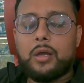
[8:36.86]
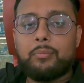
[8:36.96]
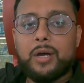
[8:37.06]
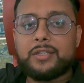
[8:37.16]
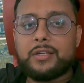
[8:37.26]

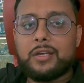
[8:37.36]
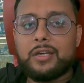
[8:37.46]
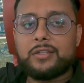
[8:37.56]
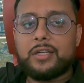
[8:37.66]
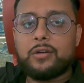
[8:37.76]
अब बात कर
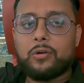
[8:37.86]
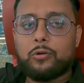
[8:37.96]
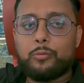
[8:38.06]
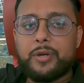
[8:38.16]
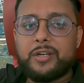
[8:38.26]
लेते हैं
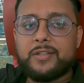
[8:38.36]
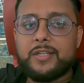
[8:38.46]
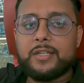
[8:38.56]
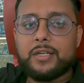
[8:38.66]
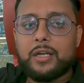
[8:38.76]
डॉक्यूमेंट्स
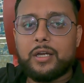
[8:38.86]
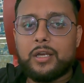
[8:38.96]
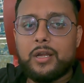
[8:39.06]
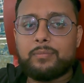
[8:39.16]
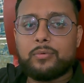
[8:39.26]
की
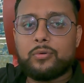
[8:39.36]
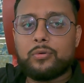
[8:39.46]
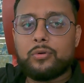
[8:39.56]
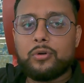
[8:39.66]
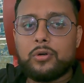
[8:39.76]
अगर आपको